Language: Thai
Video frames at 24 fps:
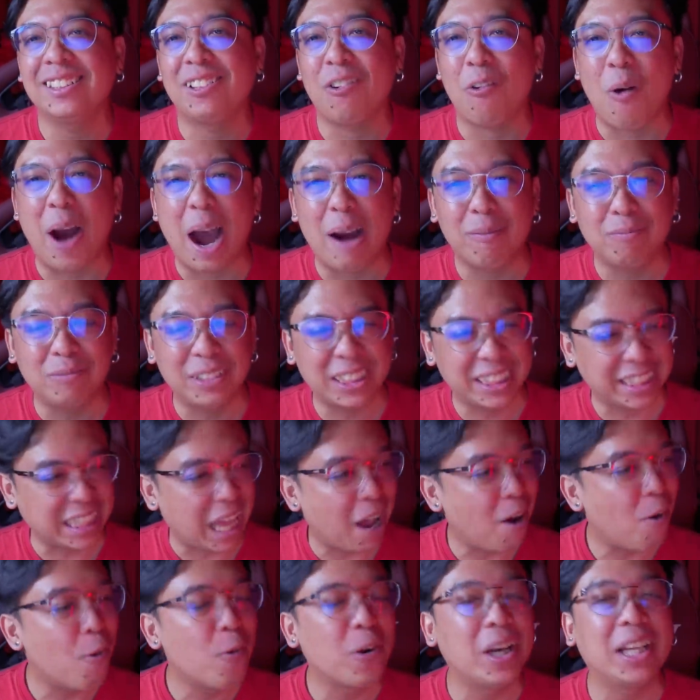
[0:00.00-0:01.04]
ความเศ
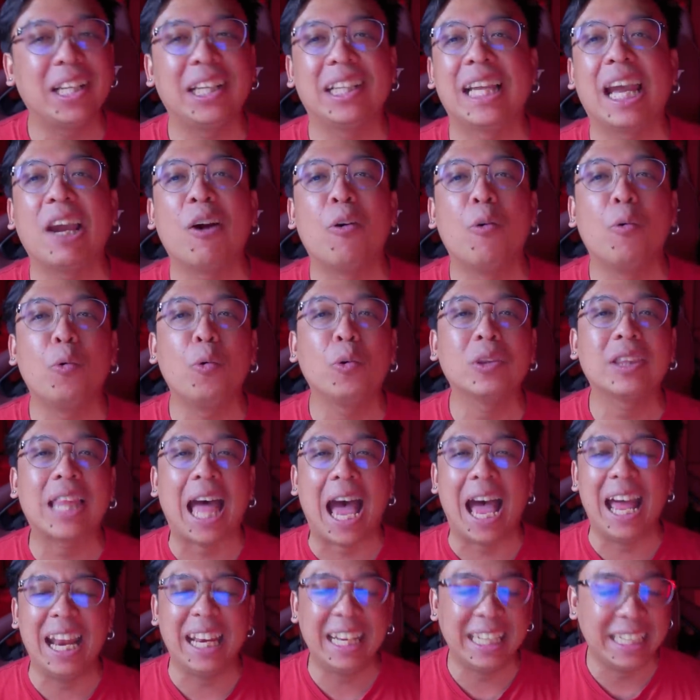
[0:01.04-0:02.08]
ร้าในใจของอุ
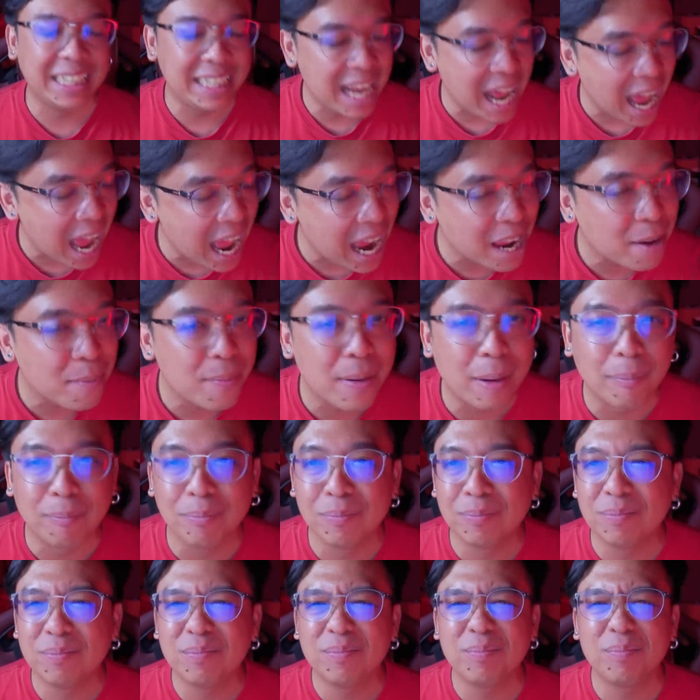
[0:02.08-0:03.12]
ตะได้แบบ
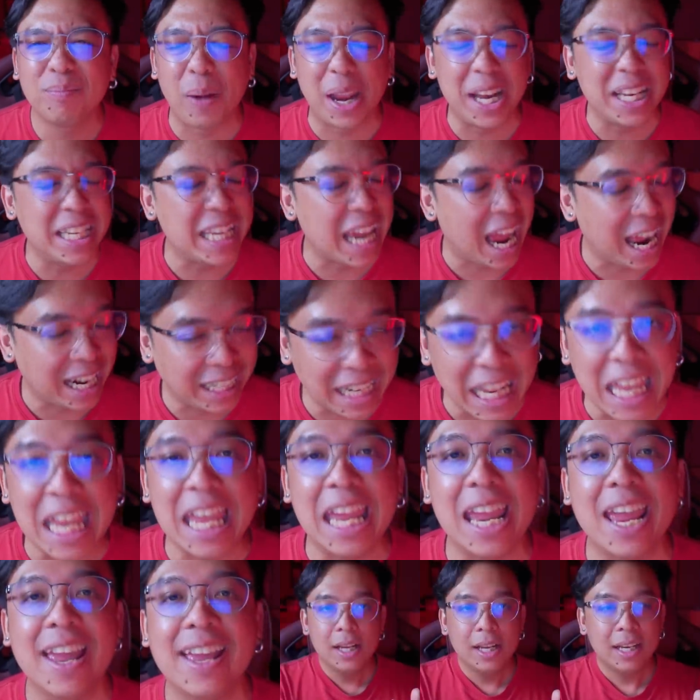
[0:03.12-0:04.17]
เป็นอย่างดี
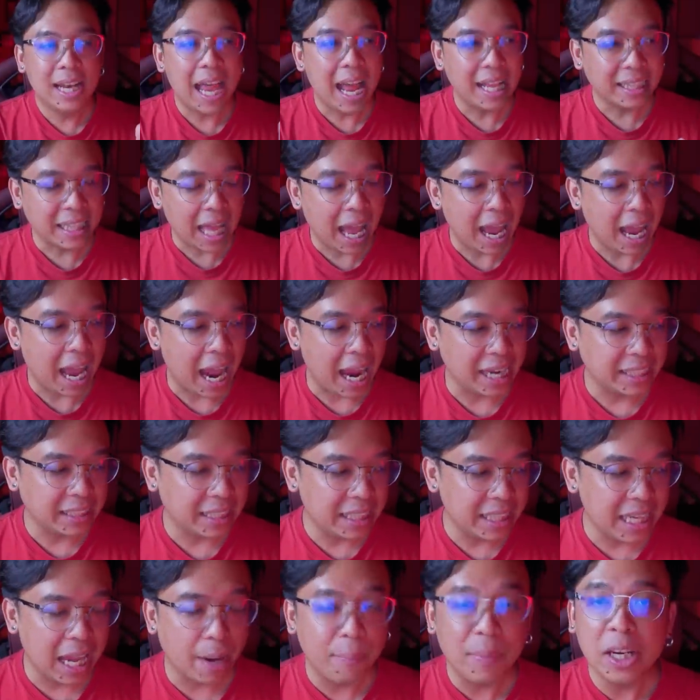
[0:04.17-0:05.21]
และถ้าใคร
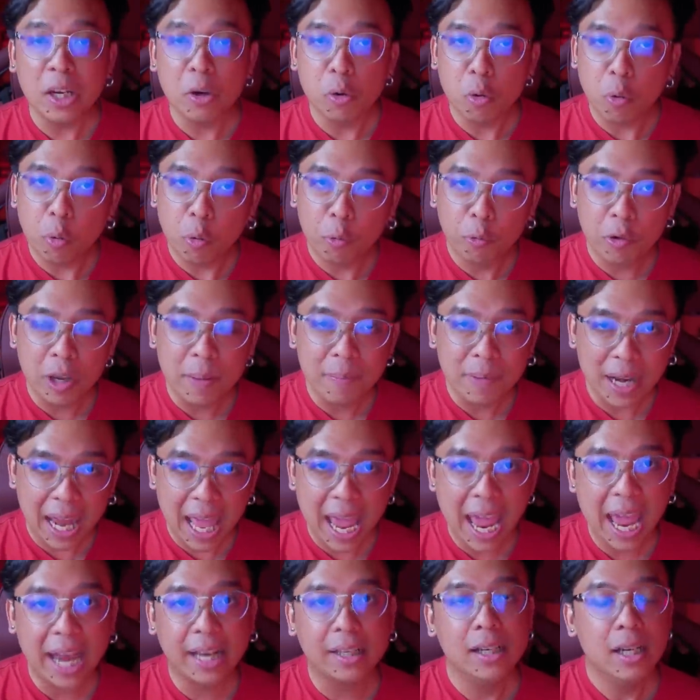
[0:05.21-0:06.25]
ที่ยังไม่ได้ดูฟิล์มเล
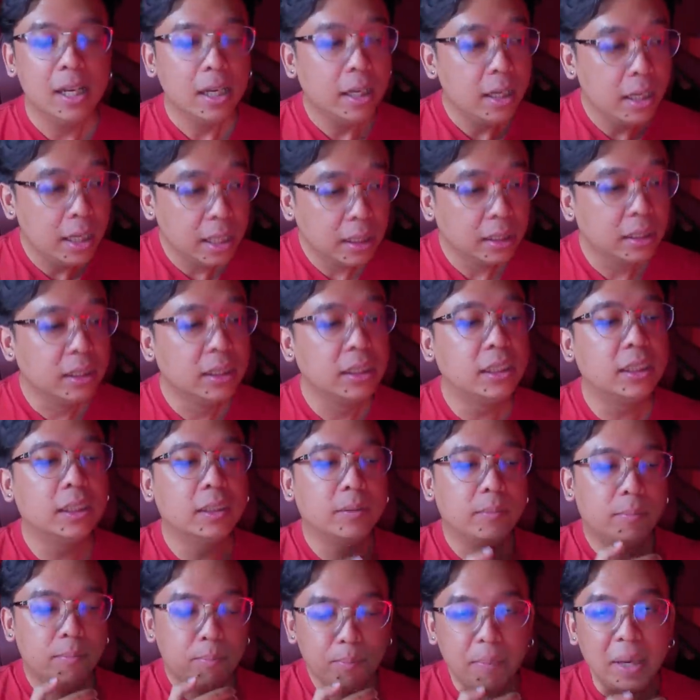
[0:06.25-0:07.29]
สหรือ
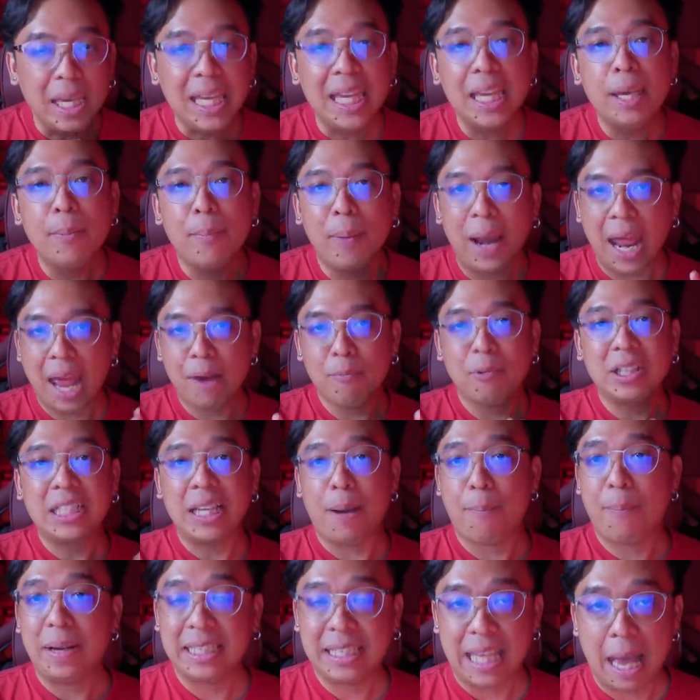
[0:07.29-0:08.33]
มีแพลนว่า
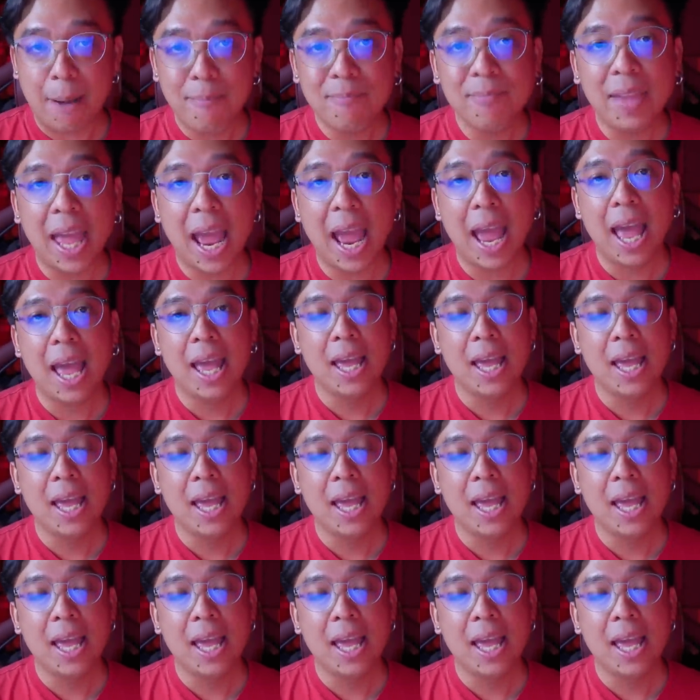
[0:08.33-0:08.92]
จะไปซ้ำนะ